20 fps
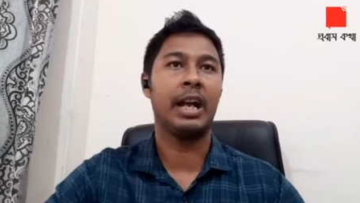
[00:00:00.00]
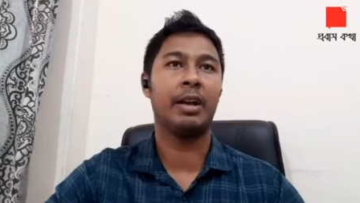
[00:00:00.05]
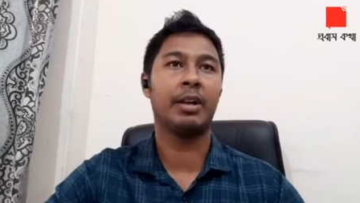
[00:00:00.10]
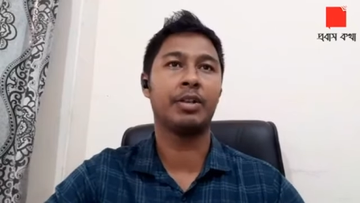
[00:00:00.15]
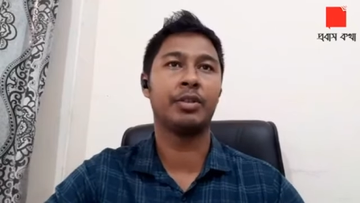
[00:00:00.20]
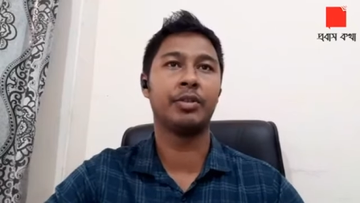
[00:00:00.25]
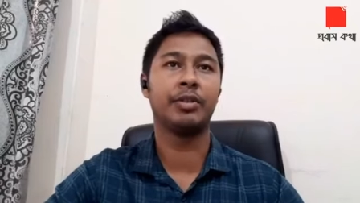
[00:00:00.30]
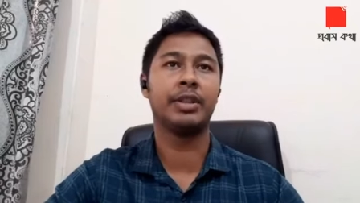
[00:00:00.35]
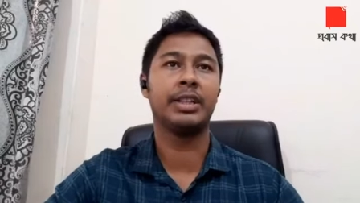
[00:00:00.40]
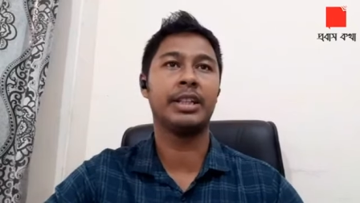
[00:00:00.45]

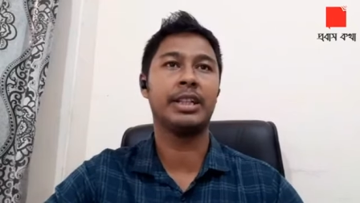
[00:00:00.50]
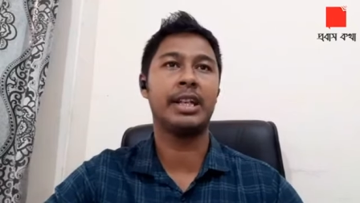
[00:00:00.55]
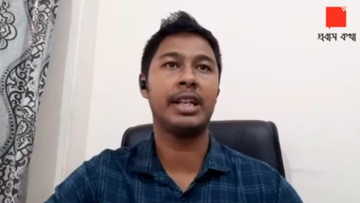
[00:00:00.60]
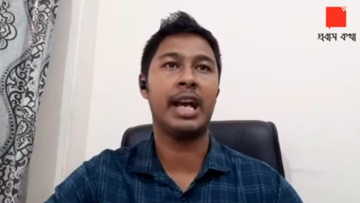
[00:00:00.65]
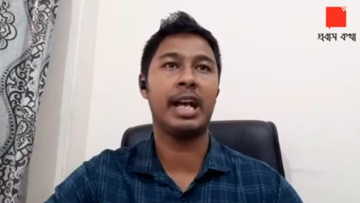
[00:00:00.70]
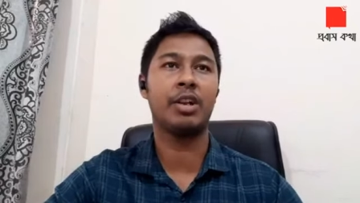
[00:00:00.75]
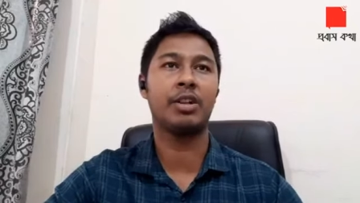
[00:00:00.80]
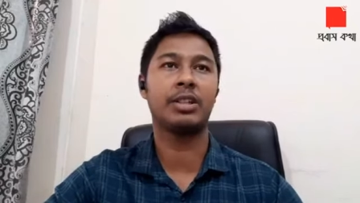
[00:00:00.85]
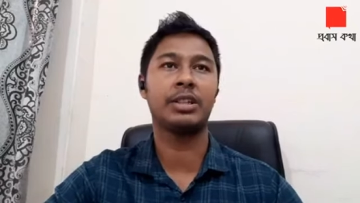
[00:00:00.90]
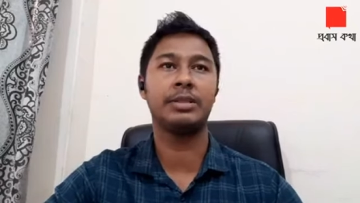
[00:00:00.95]
এখন এখানে
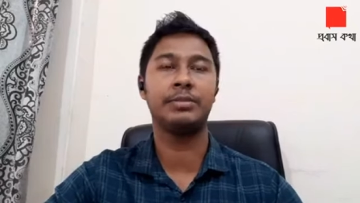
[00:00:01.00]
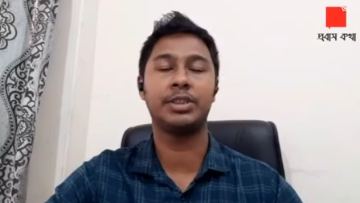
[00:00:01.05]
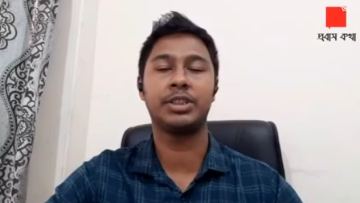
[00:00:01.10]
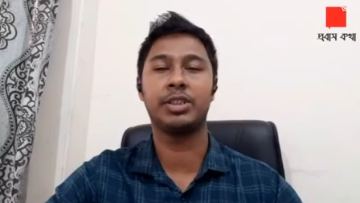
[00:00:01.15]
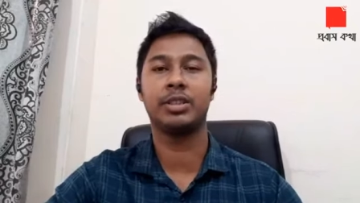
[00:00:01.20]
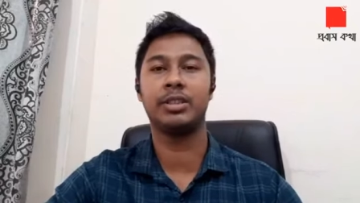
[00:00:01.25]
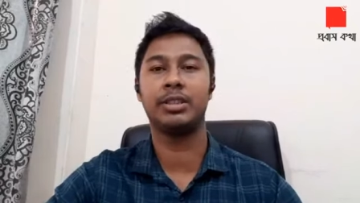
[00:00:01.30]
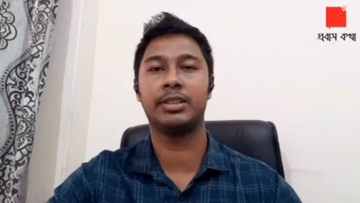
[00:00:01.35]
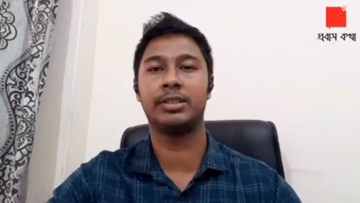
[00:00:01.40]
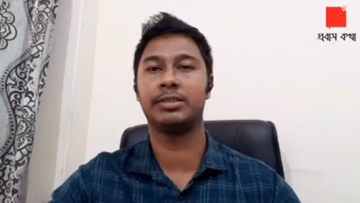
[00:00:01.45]
আরো একটি
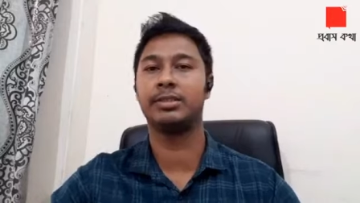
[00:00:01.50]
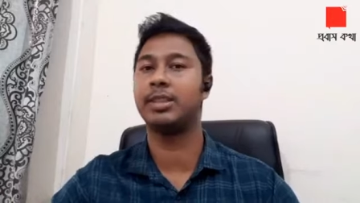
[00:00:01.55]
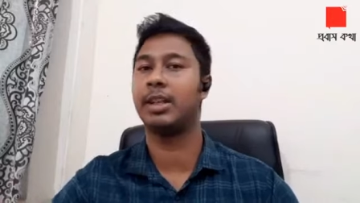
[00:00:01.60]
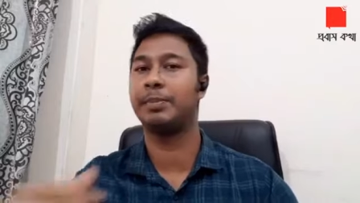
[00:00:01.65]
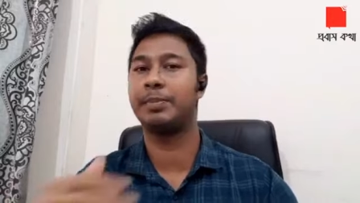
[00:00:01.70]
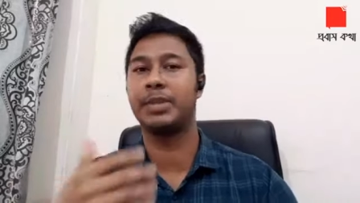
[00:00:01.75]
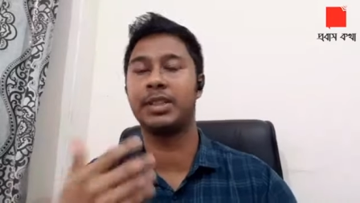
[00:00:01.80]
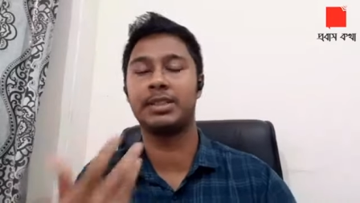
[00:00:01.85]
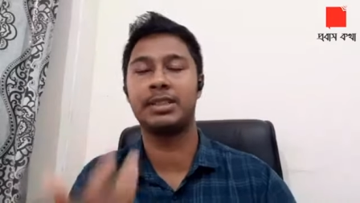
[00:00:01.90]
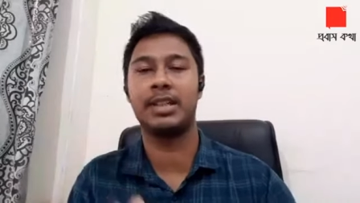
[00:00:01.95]
বিষয়
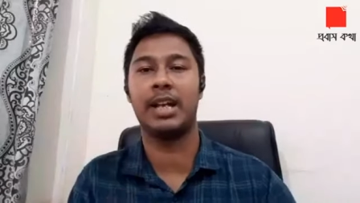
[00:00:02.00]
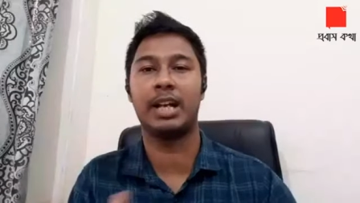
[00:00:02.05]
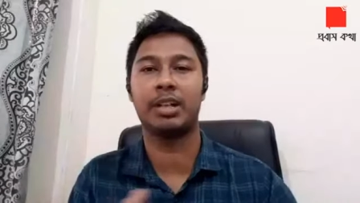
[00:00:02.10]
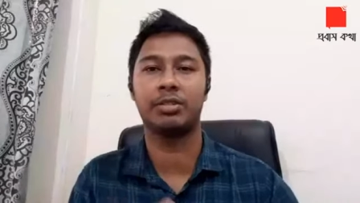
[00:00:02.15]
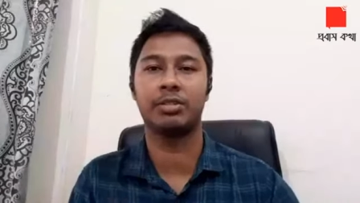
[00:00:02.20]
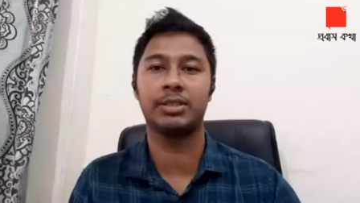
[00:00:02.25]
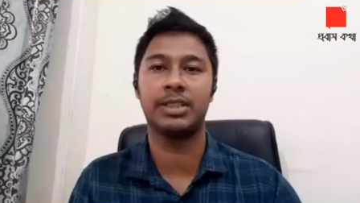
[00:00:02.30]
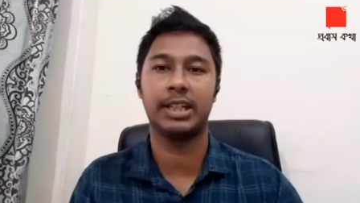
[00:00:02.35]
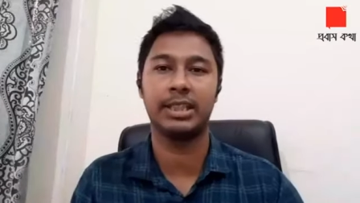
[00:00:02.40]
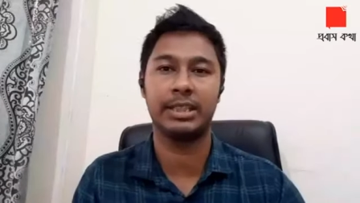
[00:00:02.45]
আপনাদের
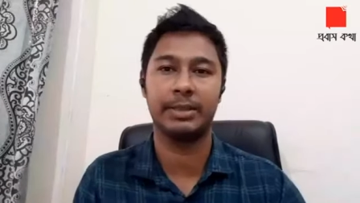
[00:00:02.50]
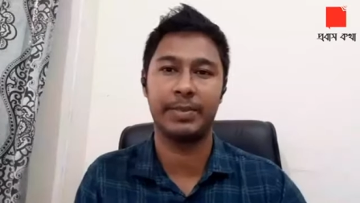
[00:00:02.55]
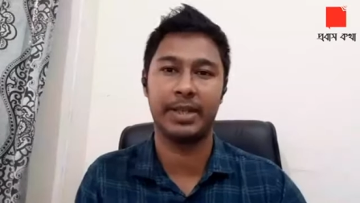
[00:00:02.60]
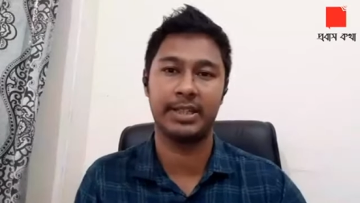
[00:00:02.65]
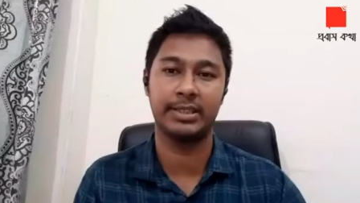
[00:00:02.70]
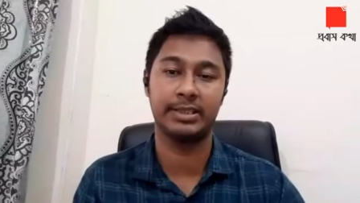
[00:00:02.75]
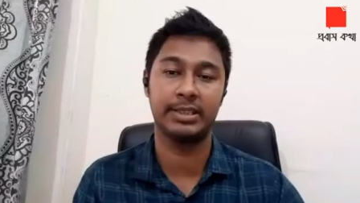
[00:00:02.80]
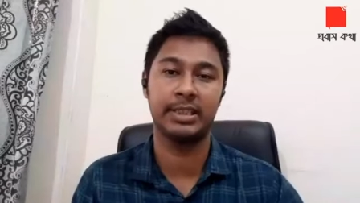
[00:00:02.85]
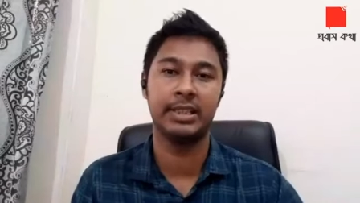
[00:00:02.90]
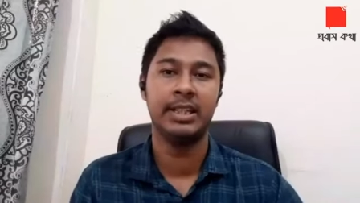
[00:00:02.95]
আগ্রহ থাকতে
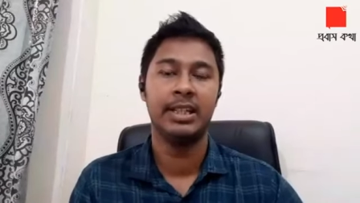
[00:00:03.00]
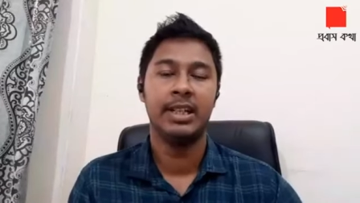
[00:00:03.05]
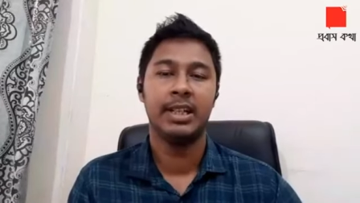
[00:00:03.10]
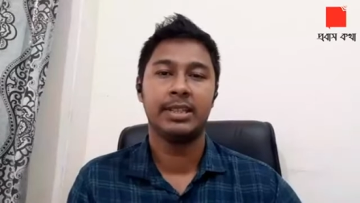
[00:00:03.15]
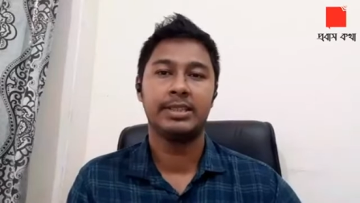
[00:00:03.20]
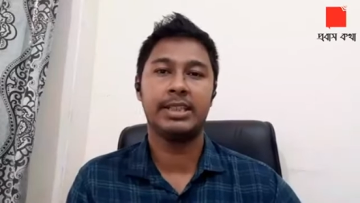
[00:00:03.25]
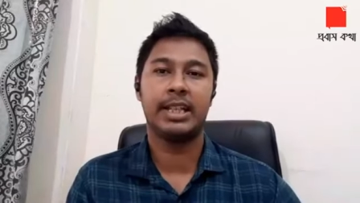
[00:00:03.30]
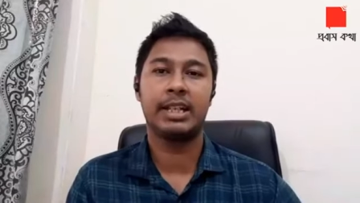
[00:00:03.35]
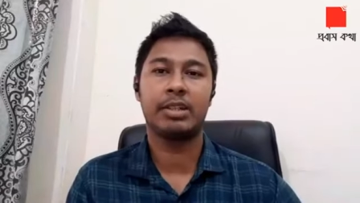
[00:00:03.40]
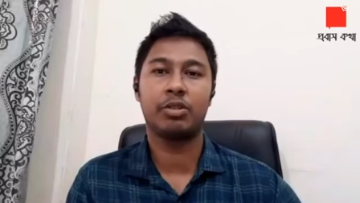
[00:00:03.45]
পারে যে
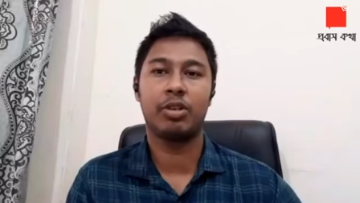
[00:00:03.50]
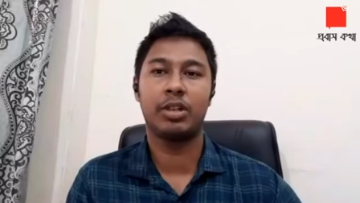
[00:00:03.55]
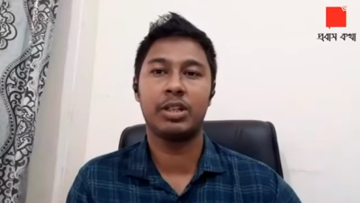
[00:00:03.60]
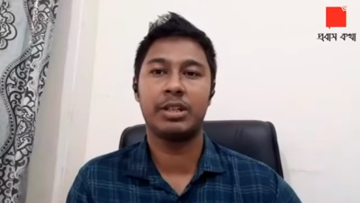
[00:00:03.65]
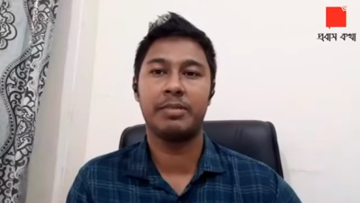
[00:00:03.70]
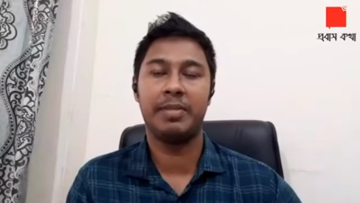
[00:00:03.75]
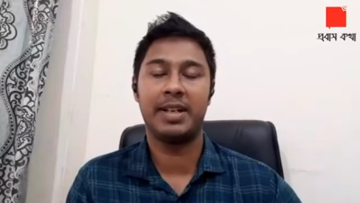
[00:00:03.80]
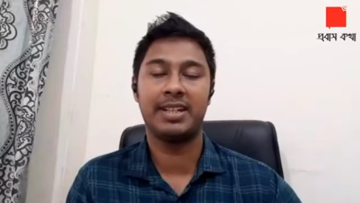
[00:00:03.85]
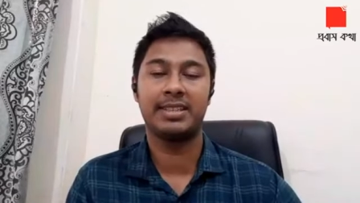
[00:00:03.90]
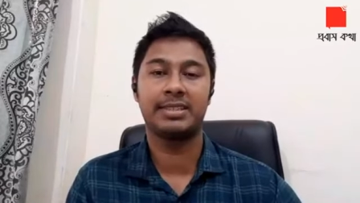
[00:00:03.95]
যারা
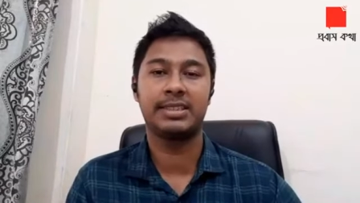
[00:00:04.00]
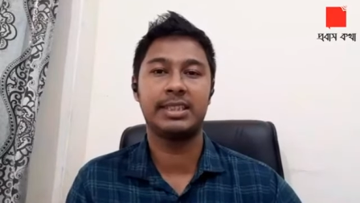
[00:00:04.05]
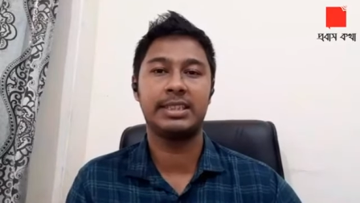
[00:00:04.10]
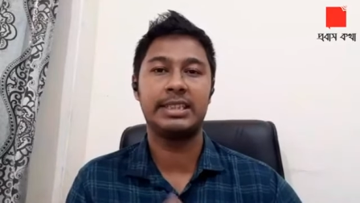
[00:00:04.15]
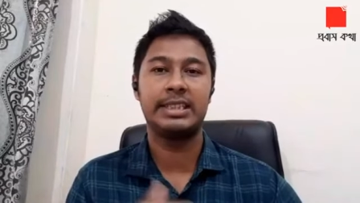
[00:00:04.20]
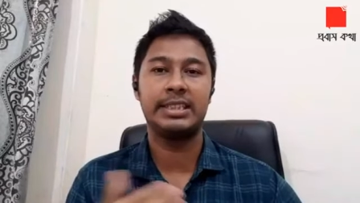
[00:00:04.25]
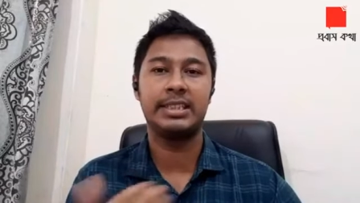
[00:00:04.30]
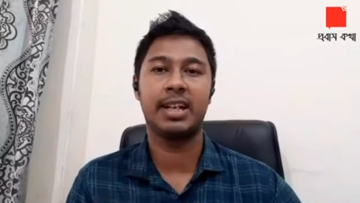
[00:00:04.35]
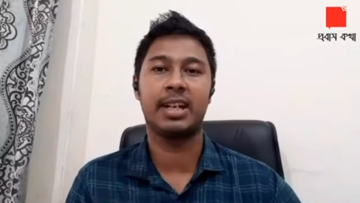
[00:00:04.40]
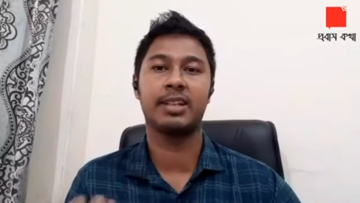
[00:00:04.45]
করোনা ভাইরাসের
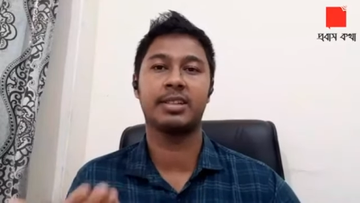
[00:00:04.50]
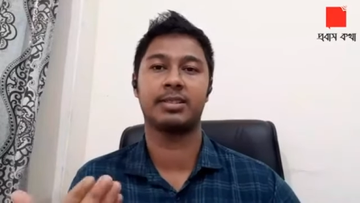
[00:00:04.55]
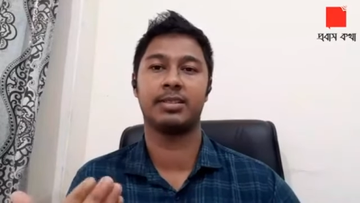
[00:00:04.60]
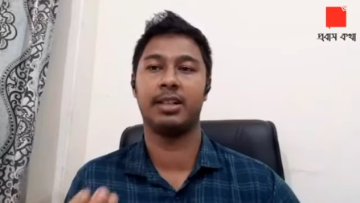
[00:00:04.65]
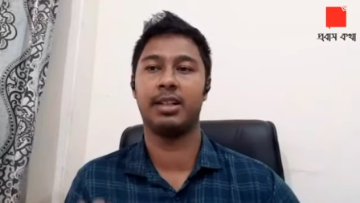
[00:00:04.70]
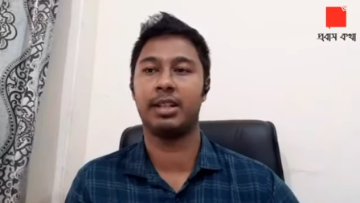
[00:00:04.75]
টিকার